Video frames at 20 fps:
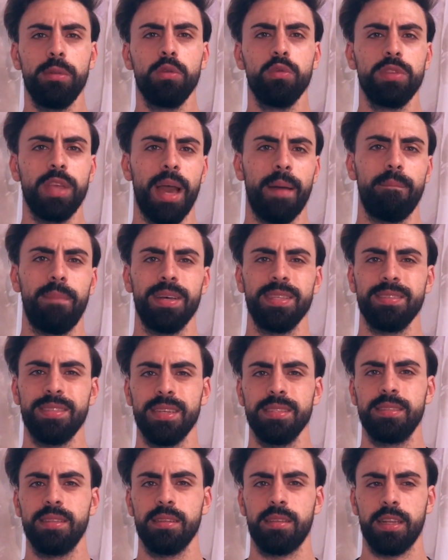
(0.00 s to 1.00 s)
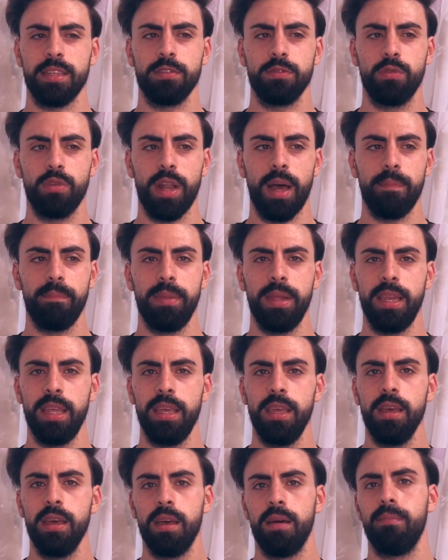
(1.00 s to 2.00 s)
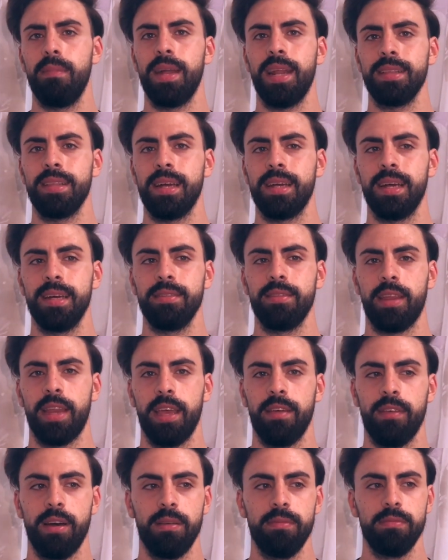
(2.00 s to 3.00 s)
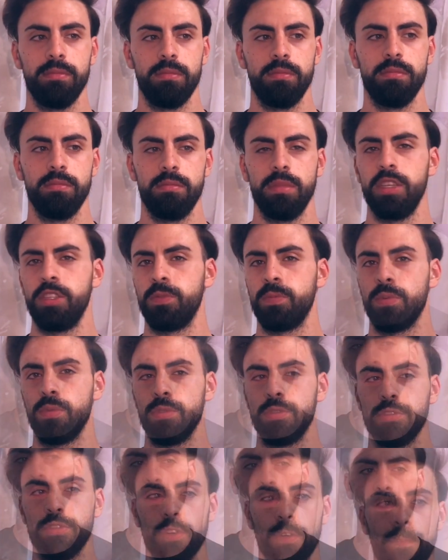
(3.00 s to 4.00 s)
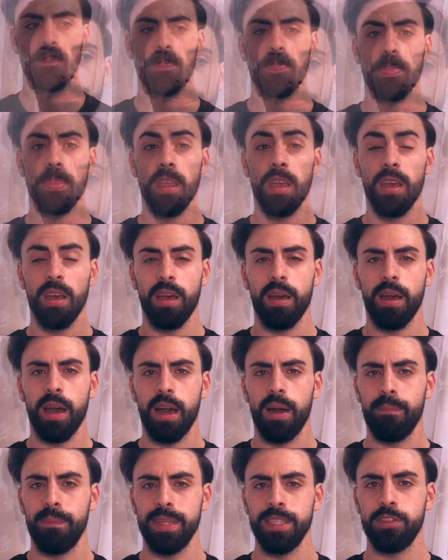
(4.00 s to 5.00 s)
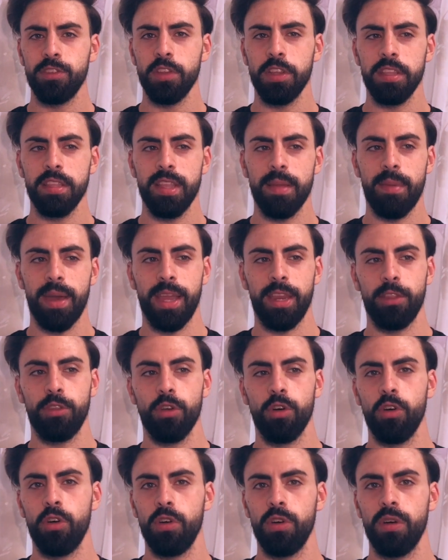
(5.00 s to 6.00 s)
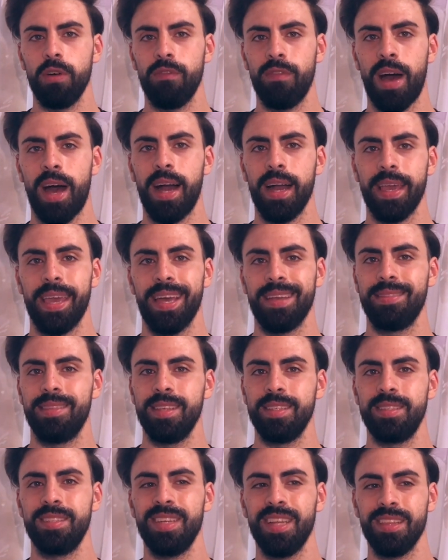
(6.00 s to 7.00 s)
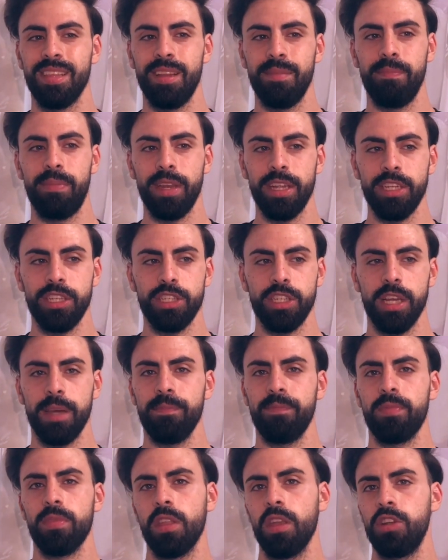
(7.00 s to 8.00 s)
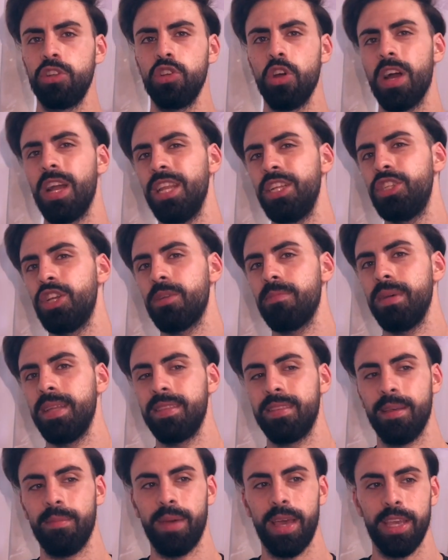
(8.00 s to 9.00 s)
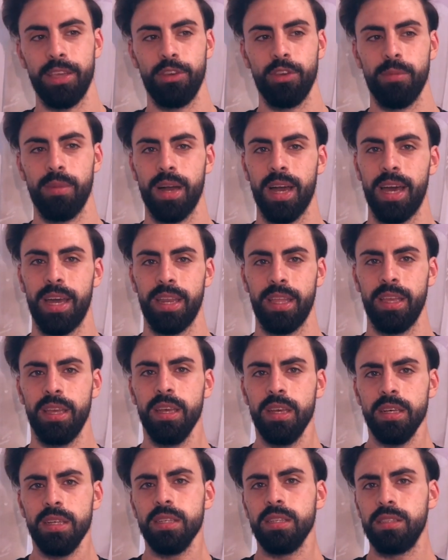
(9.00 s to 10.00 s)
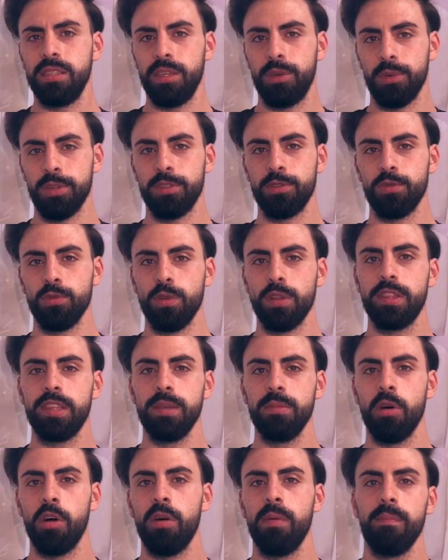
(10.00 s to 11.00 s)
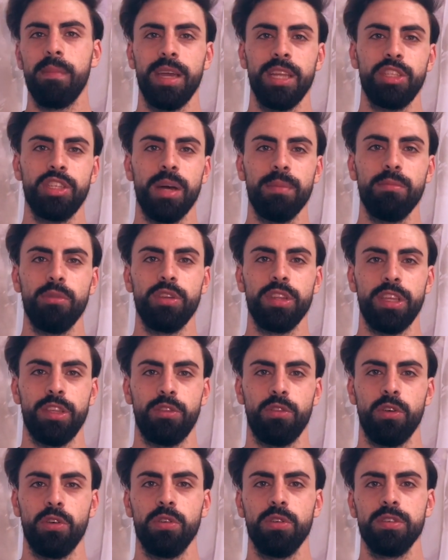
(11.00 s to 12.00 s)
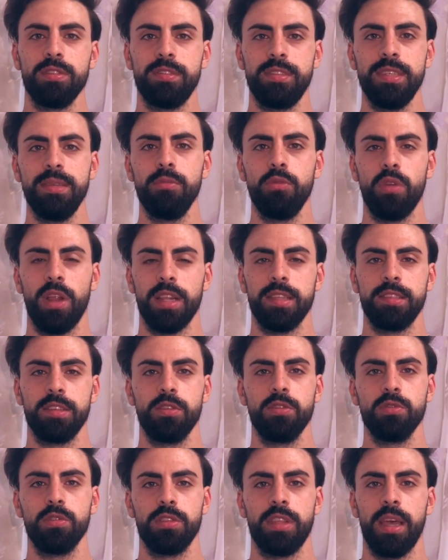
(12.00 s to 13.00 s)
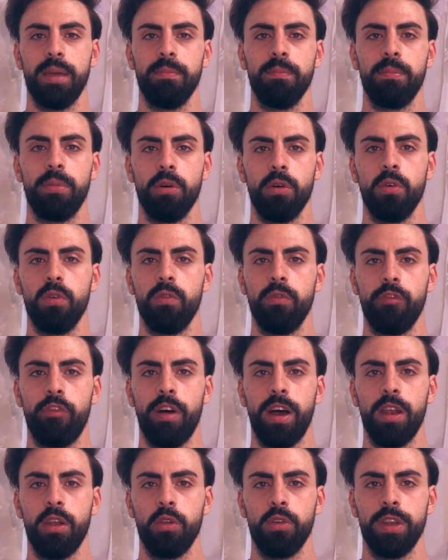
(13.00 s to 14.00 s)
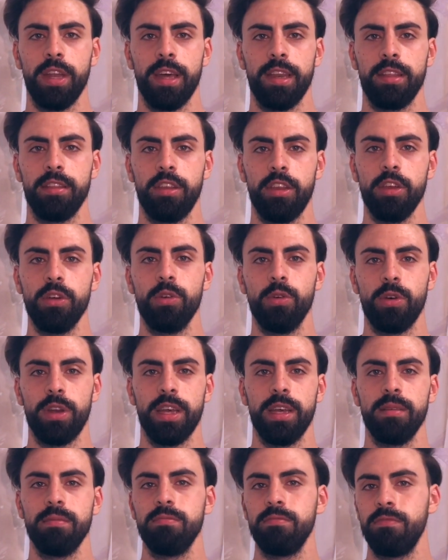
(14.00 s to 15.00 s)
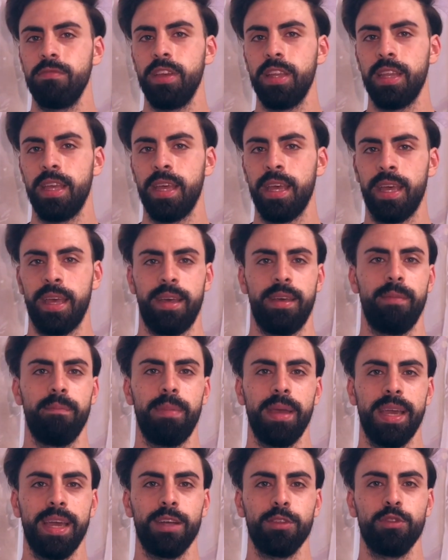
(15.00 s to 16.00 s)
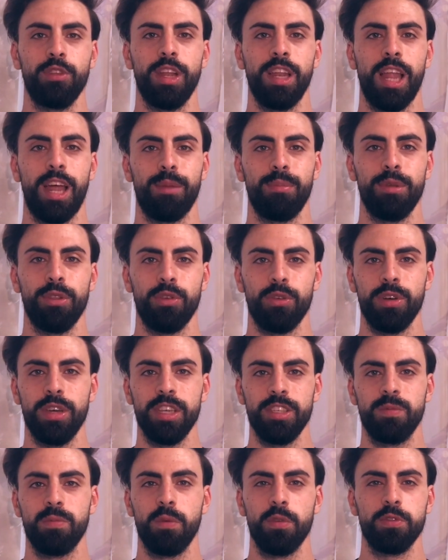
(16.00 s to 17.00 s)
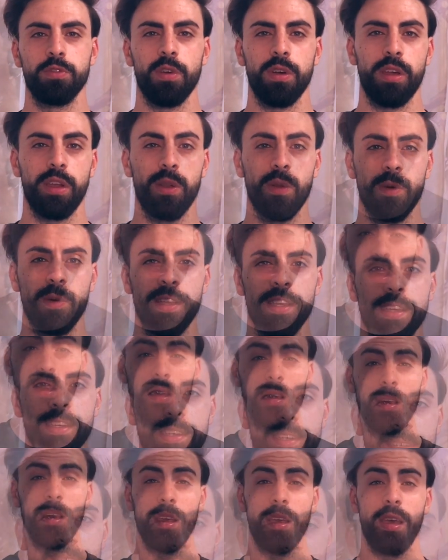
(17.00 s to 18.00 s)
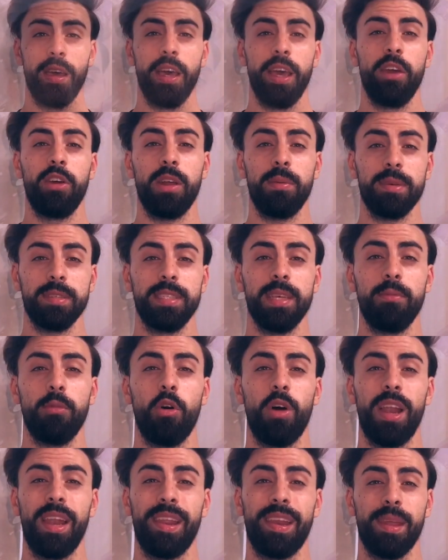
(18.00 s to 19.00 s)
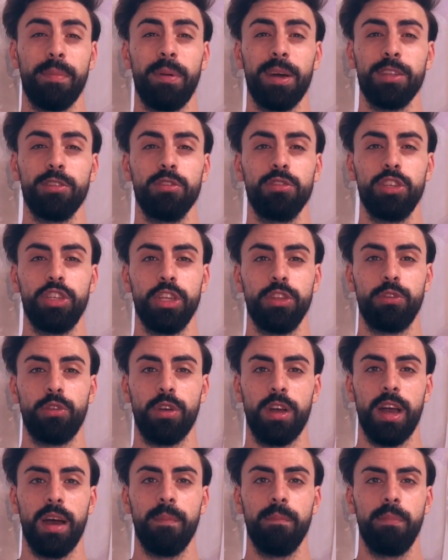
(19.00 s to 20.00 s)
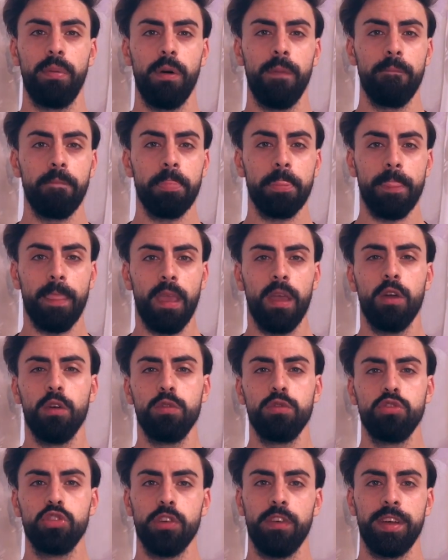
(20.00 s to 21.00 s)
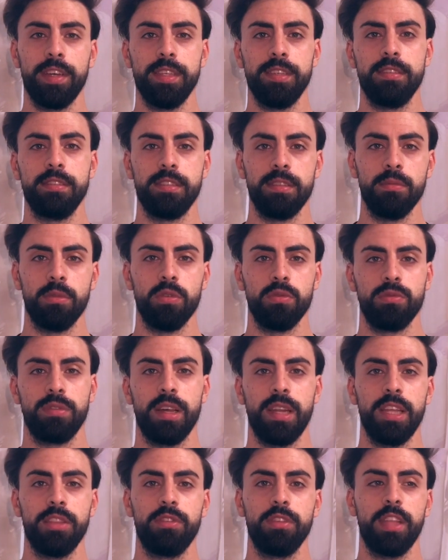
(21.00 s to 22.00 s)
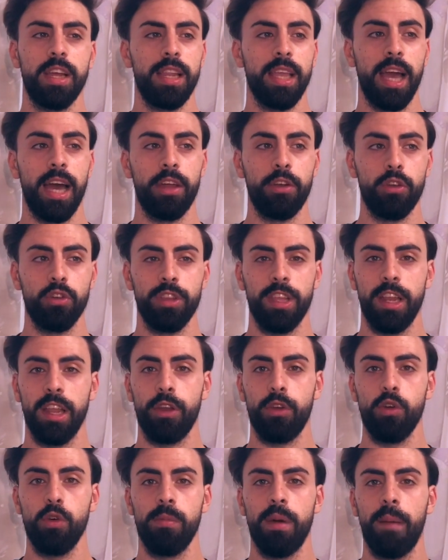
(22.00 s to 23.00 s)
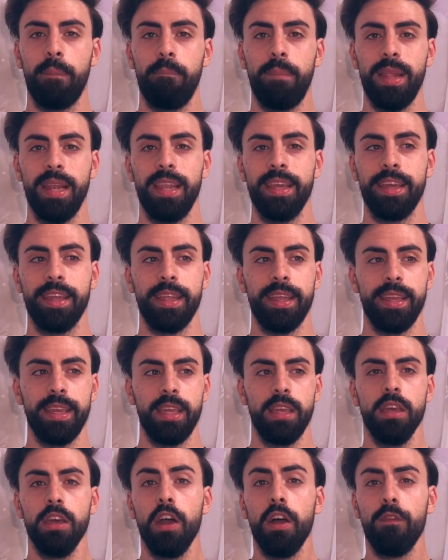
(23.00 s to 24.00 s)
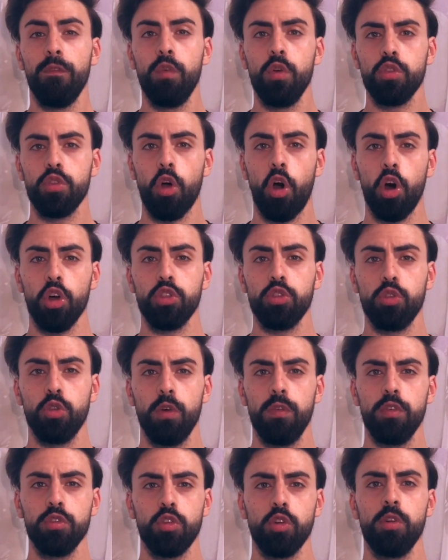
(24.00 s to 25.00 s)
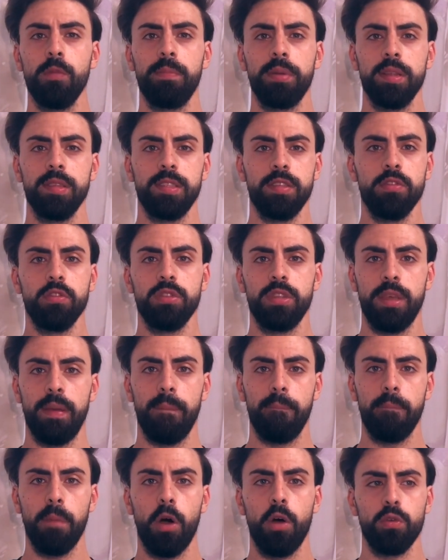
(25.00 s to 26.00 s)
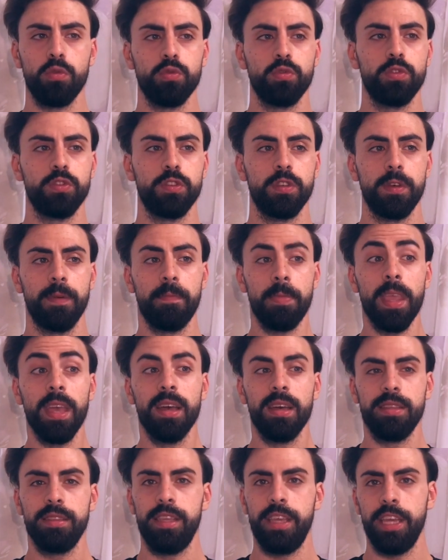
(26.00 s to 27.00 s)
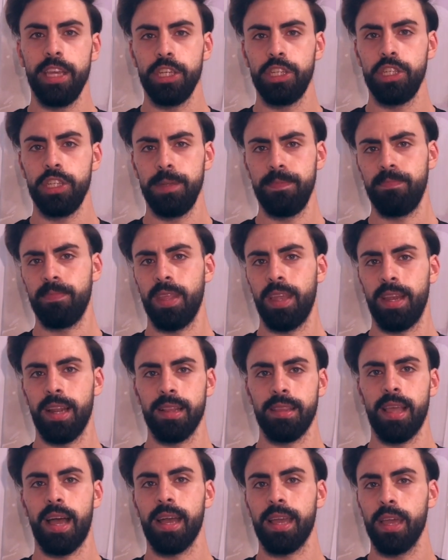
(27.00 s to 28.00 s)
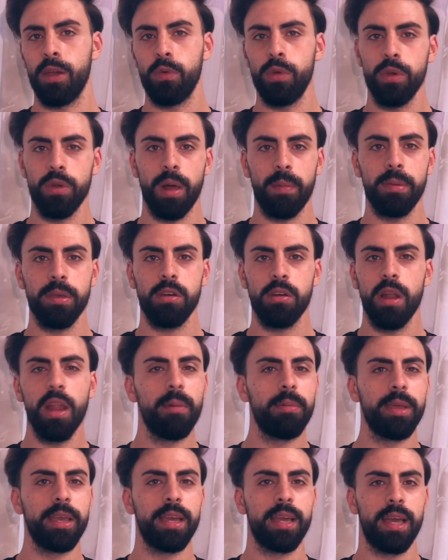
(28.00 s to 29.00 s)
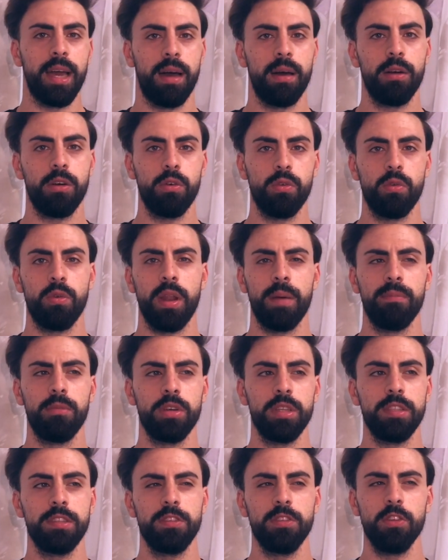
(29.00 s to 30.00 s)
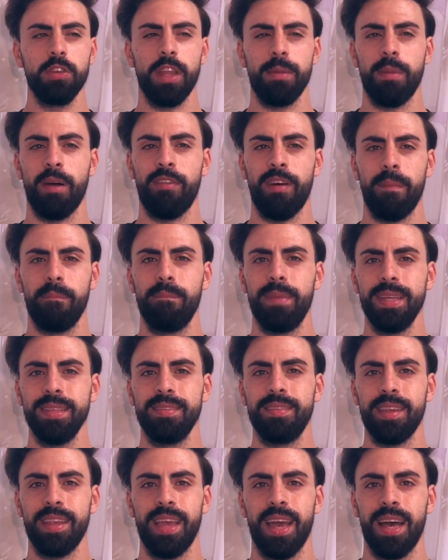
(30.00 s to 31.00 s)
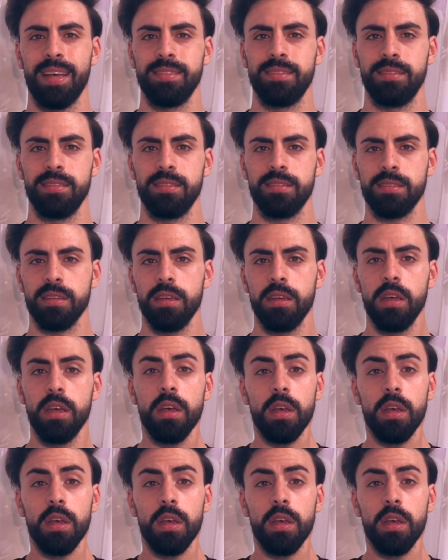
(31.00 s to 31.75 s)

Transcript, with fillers: minuti abbastanza trascurabili, manata a Candreva, espulso. Menzione di demerito va anche a Dessena del Brescia, gioca leggermente meglio magari di quest'ultimo, ma è già ammonito, simula al secondo tempo un fallo in area di rigore, viene beccato dall'arbitro, e espulso anche lui. E ora passiamo al reparto di centrocampo, un giovanissimo, un talento italiano della Roma Pellegrini, voto 8, voto comprensivo di bonus 10, in realtà anche qui una piccola pecca con un'ammonizione ma fa ben 3 assist